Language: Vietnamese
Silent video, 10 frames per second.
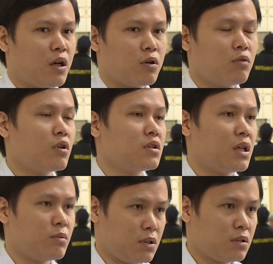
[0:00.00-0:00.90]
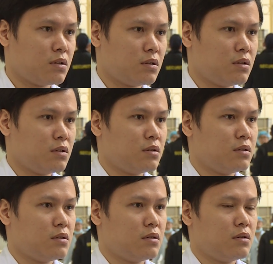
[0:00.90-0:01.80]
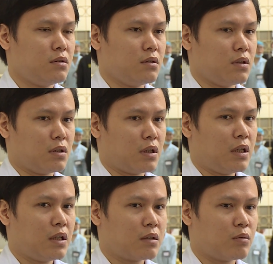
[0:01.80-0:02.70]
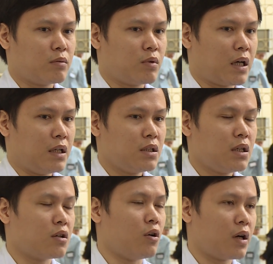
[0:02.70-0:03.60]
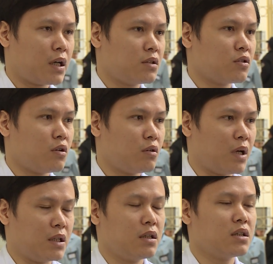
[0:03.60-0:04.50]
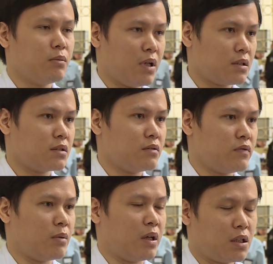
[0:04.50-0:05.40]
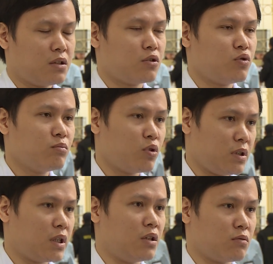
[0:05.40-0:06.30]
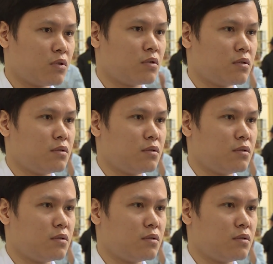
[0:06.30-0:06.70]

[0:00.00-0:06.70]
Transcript: đều không có sự đáp ứng. Thì đấy là một cái rất là khó khăn cho bản thân người bệnh và bản thân cho chuyên môn y tế chúng tôi.